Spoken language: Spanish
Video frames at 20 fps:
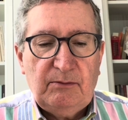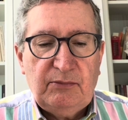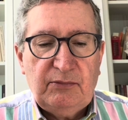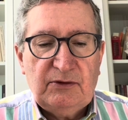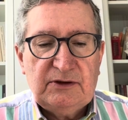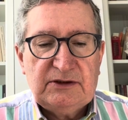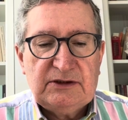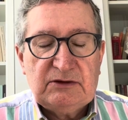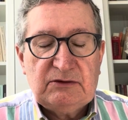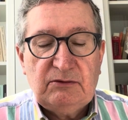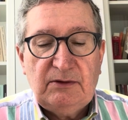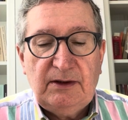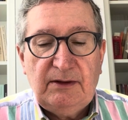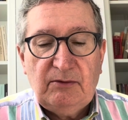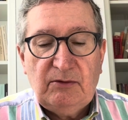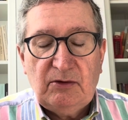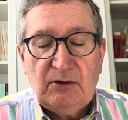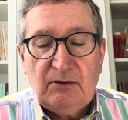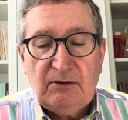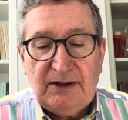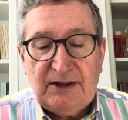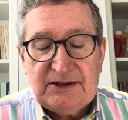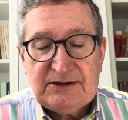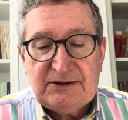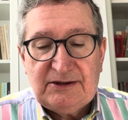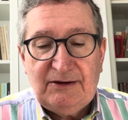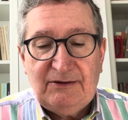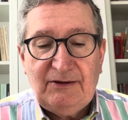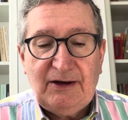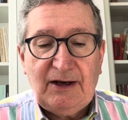pues es un libro
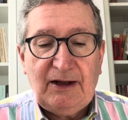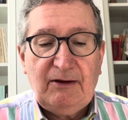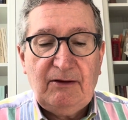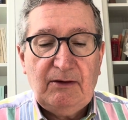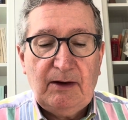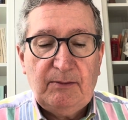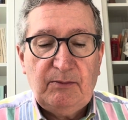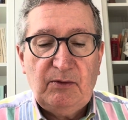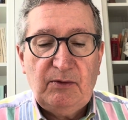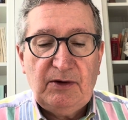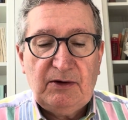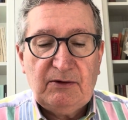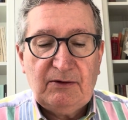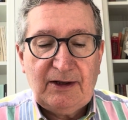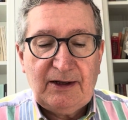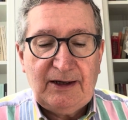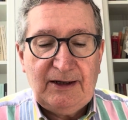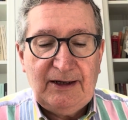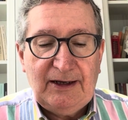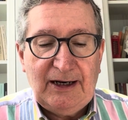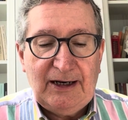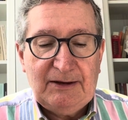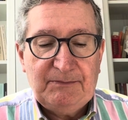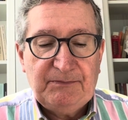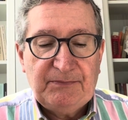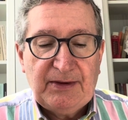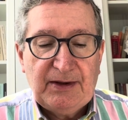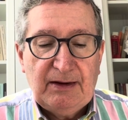este dirigido al público en general.